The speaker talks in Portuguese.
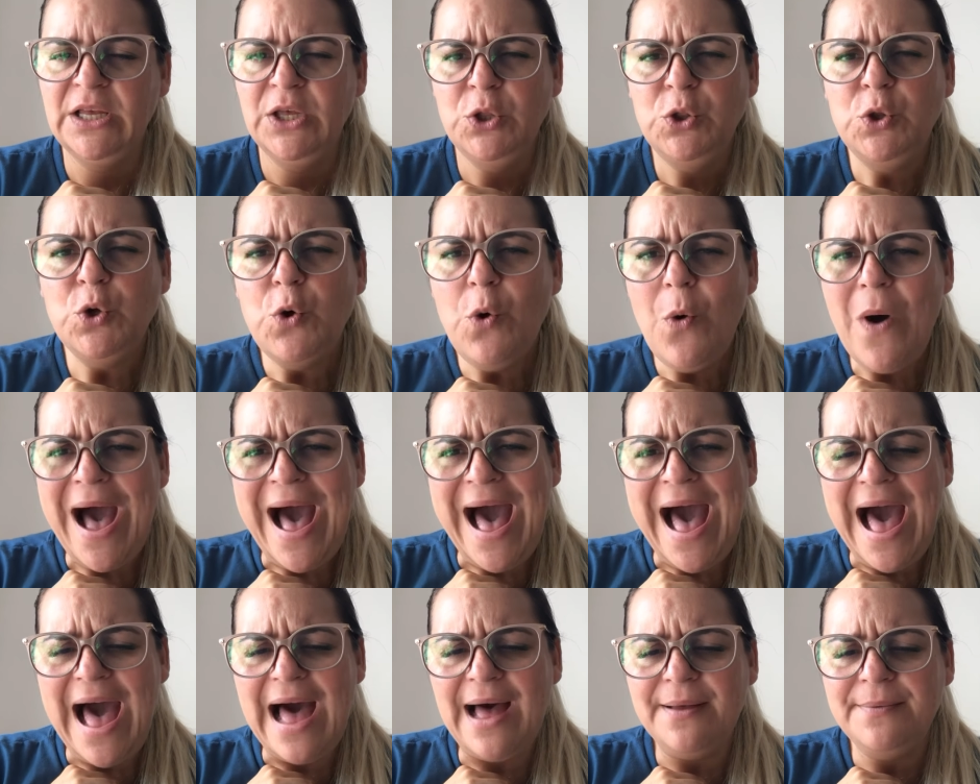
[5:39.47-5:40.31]
No
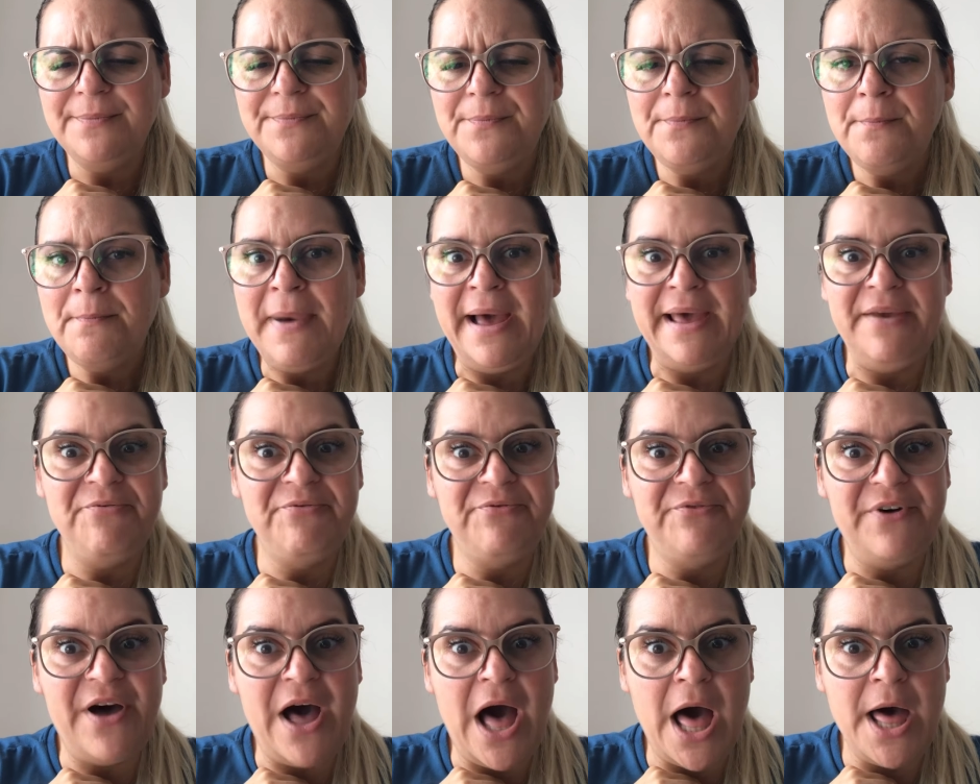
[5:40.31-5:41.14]
A, my
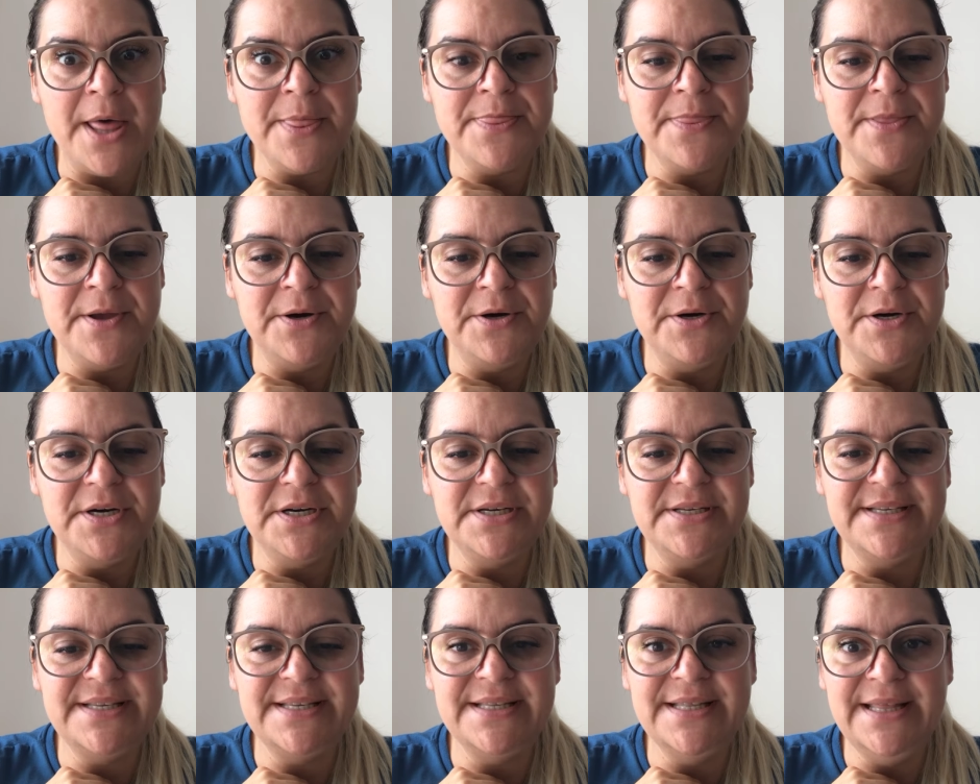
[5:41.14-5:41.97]

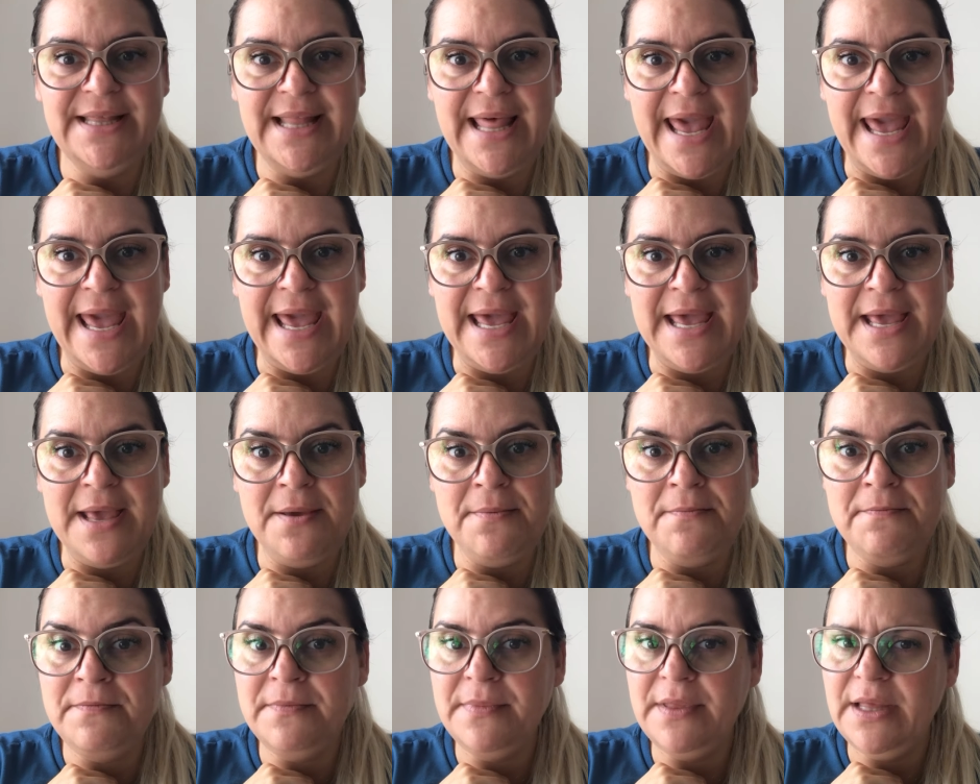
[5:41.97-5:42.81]
father's
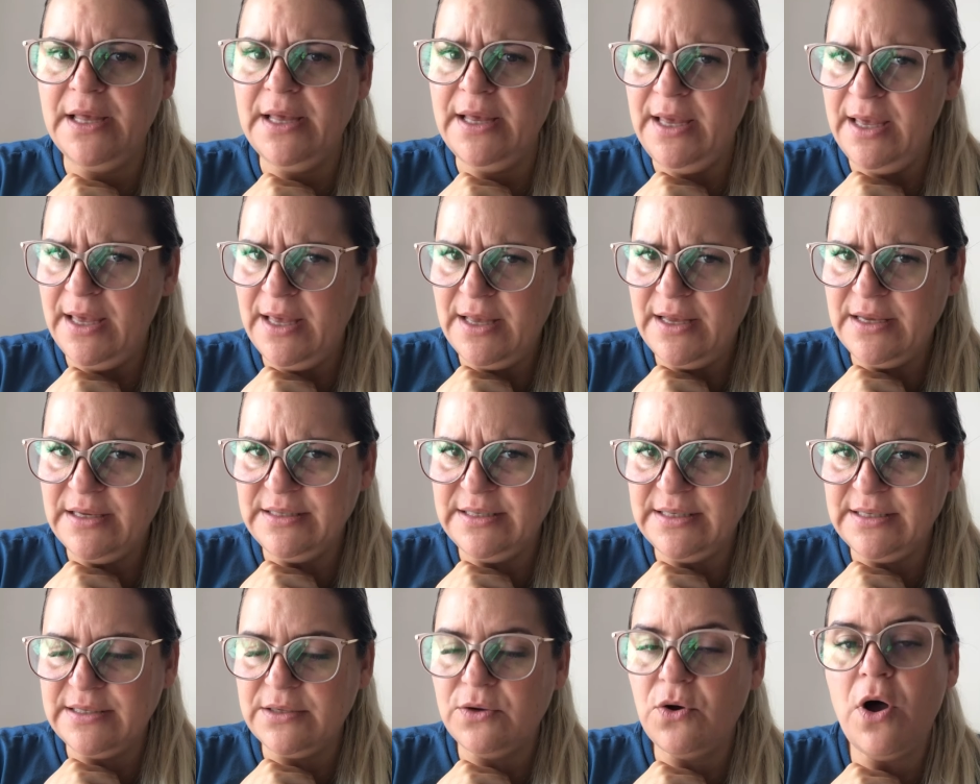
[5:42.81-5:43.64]
name
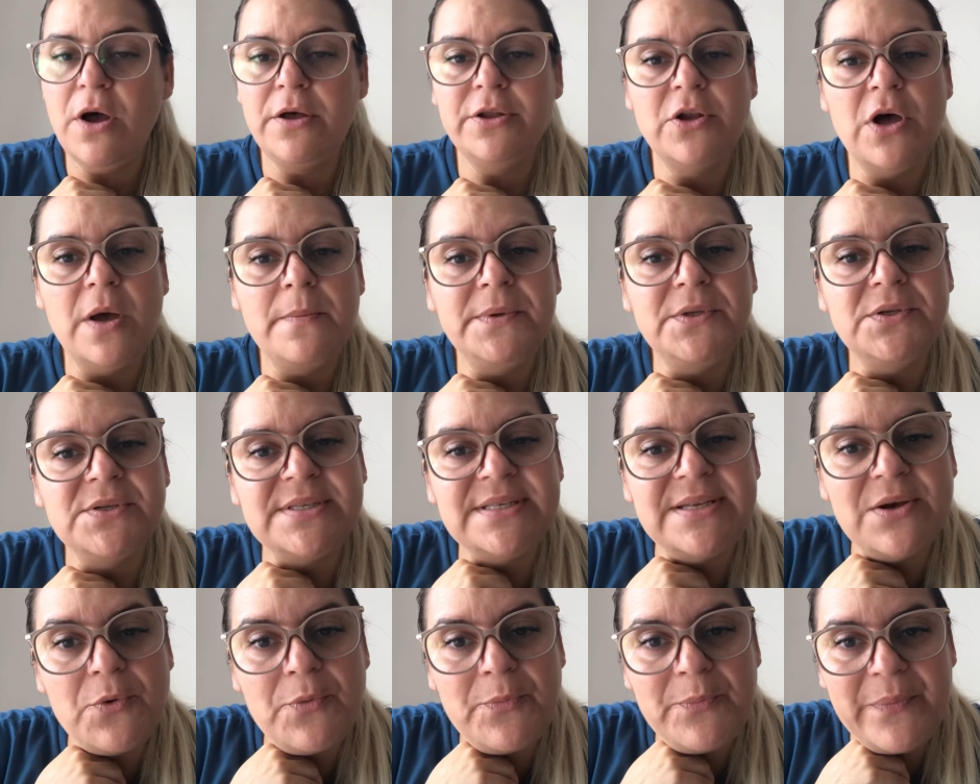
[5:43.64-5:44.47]
is. Qual é o nome do
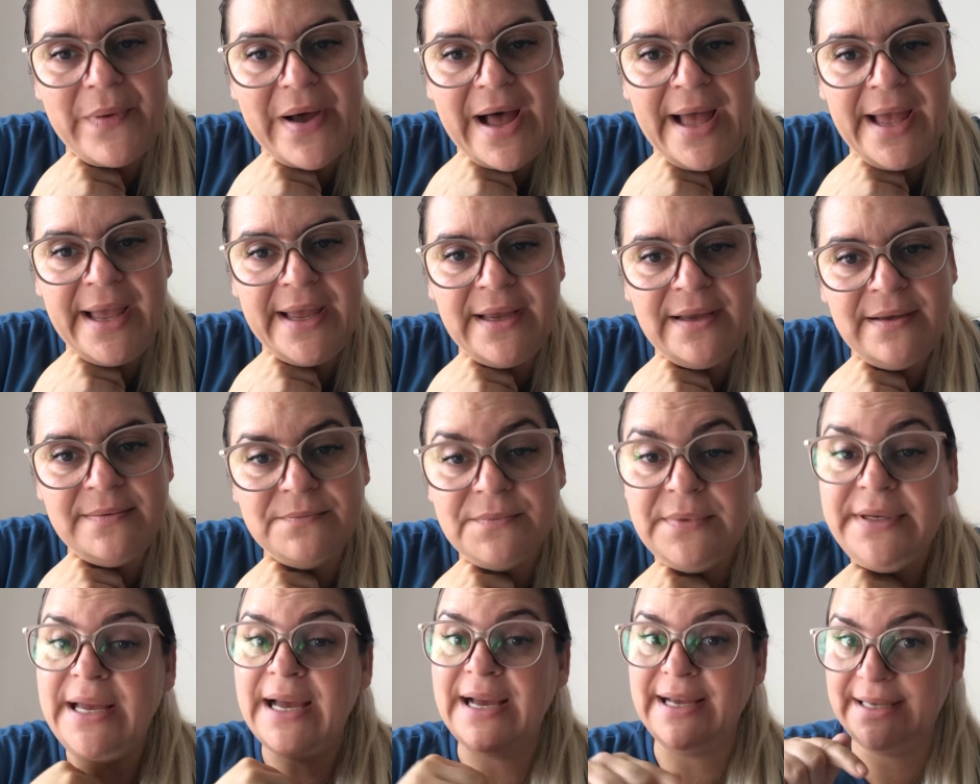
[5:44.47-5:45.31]
seu pai?
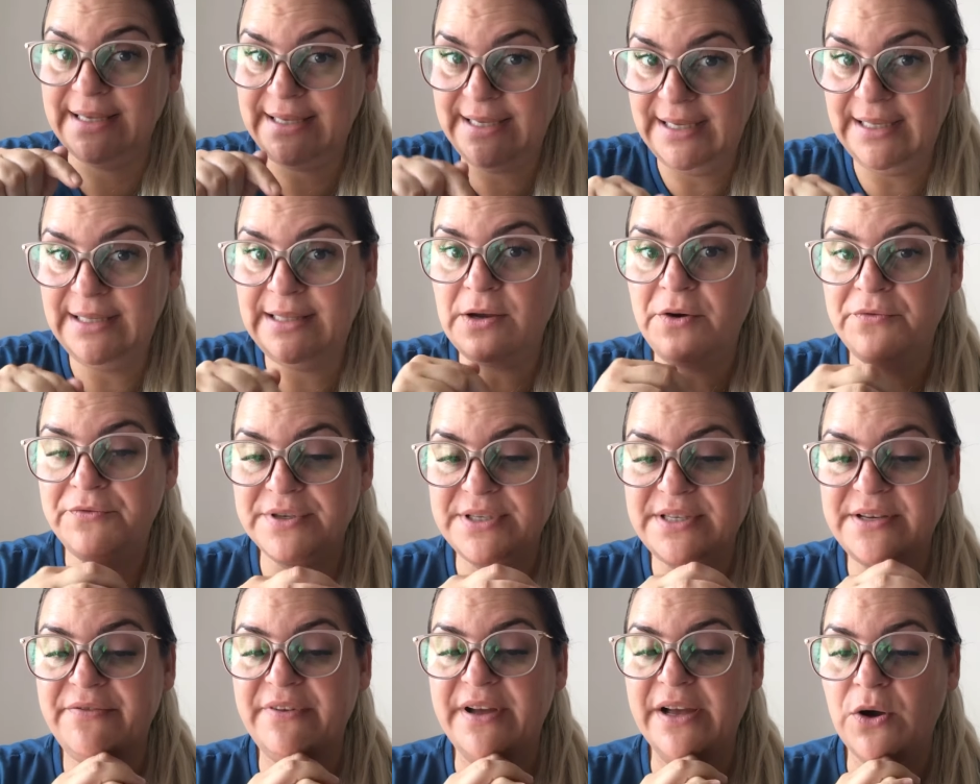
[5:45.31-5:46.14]
E aqui então
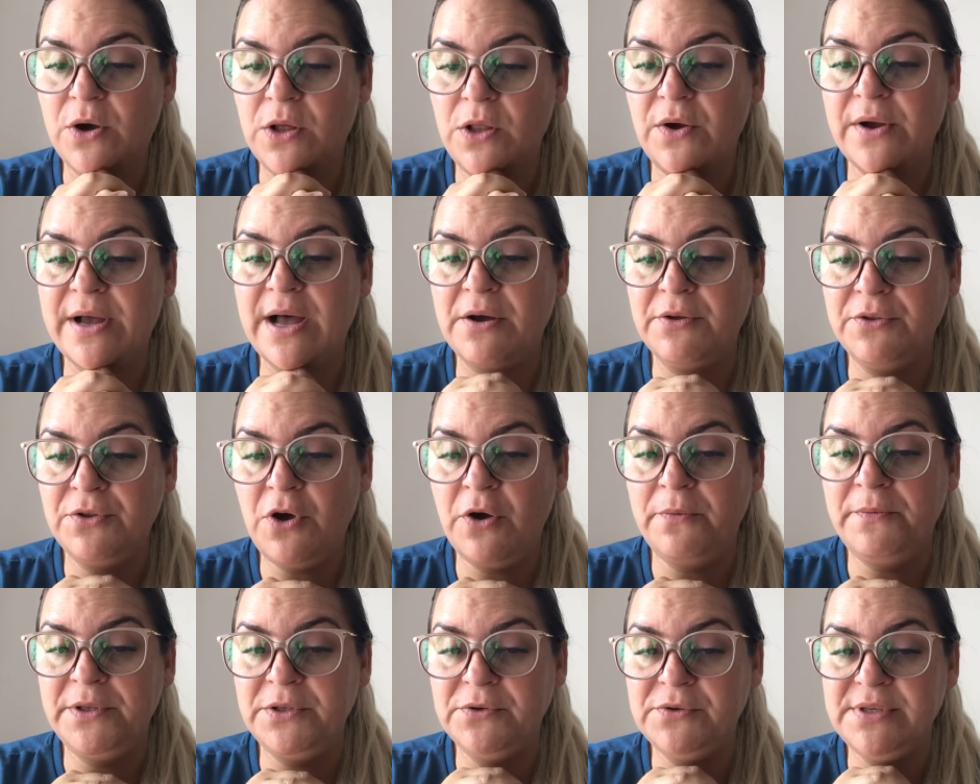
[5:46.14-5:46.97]
você vai colocar o
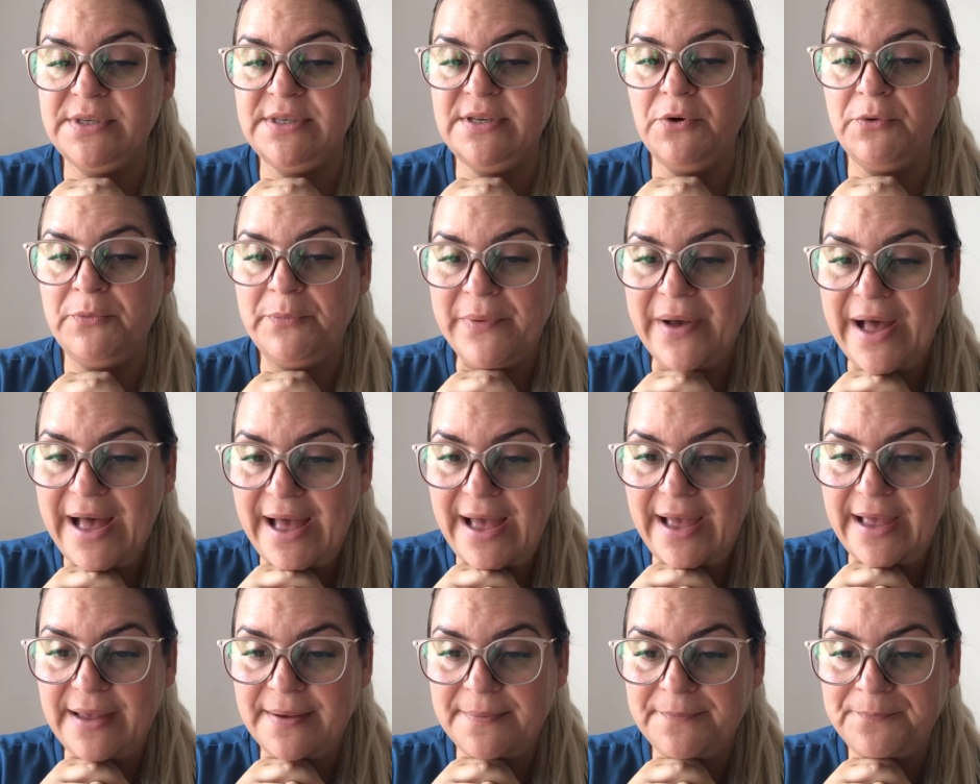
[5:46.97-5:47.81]
nome do seu
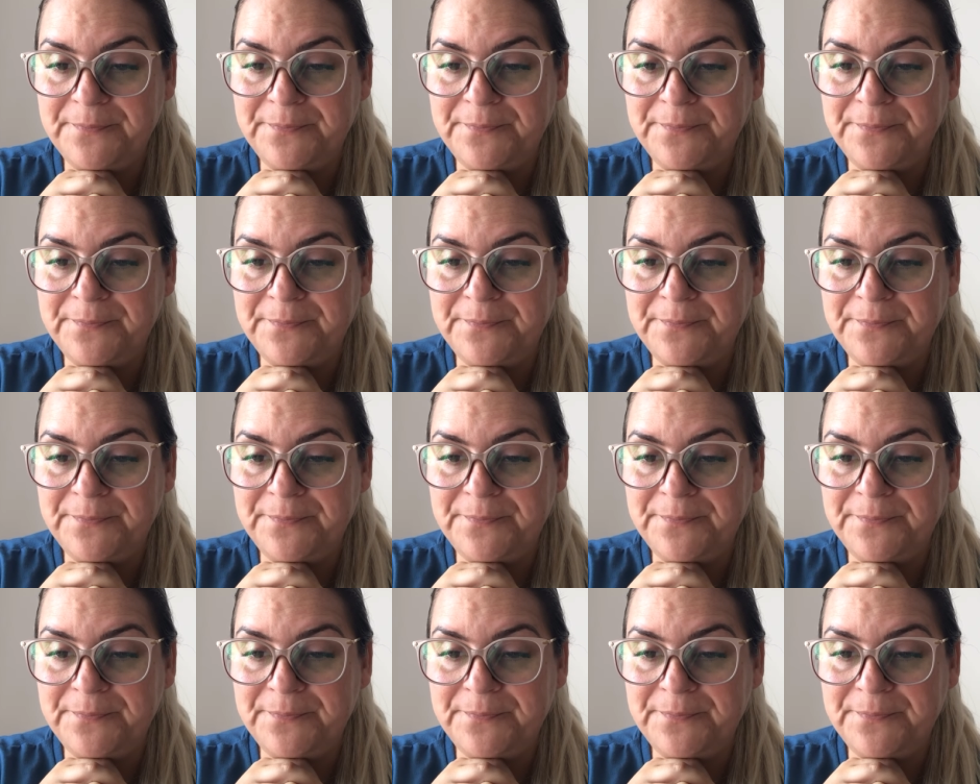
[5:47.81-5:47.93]
pai.